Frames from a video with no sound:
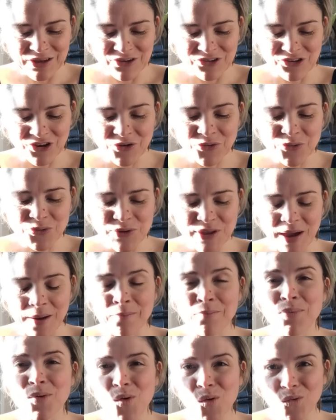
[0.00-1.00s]
Chez nous, il y a
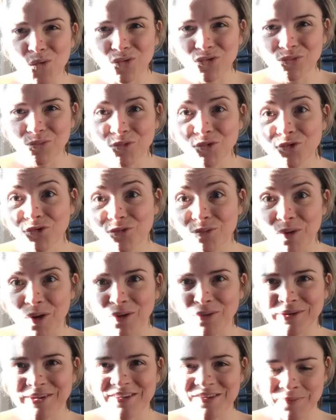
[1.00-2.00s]
beaucoup de
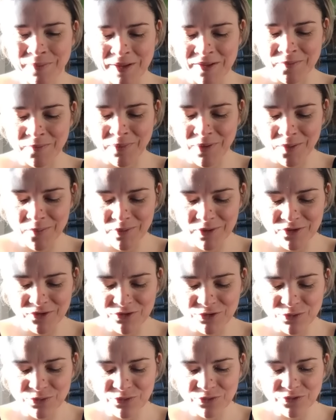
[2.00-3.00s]
mouvements, il se passe plein plein
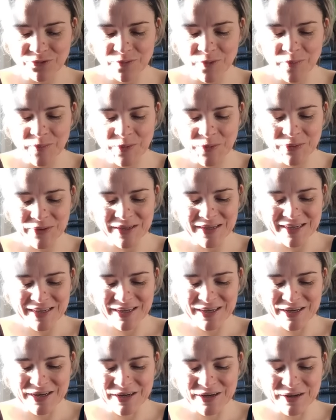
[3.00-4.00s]
de choses en ce moment.
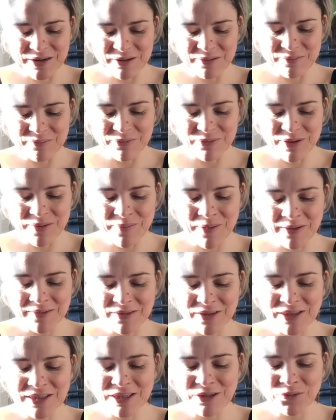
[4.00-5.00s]
pour les
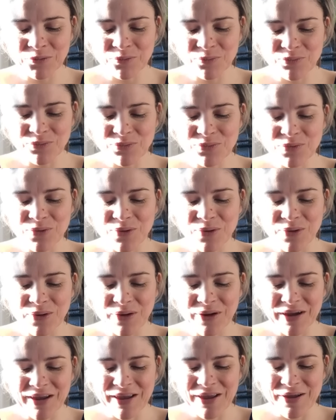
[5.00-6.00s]
personnes qui ont pu
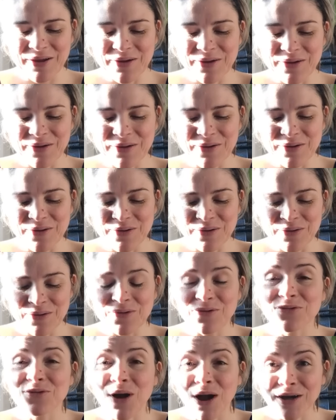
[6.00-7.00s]
le,
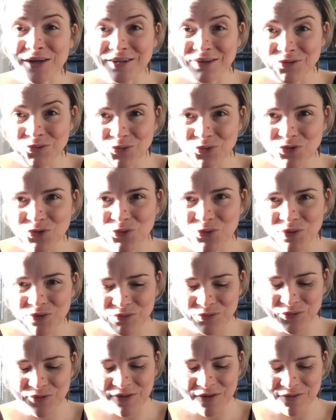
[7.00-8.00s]
le voir, qui nous
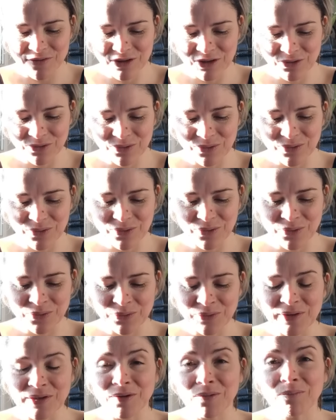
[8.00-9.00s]
suivent, vous savez
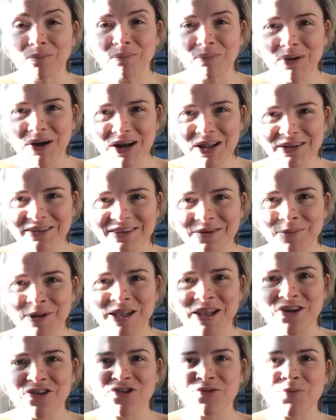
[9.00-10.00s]
qu'on est en plein
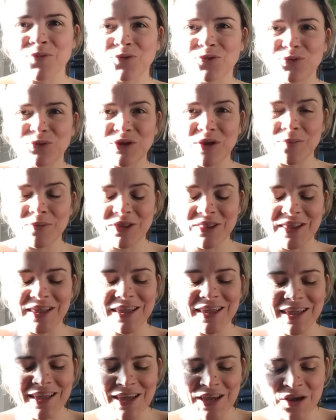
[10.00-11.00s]
déménagement du
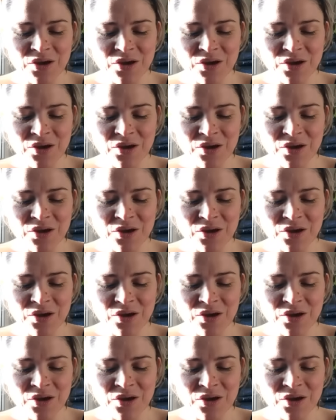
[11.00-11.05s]
cabinet.